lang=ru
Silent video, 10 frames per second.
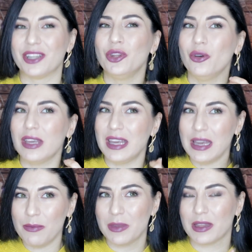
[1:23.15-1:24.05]
но
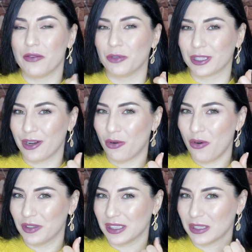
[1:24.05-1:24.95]
именно вот какого-то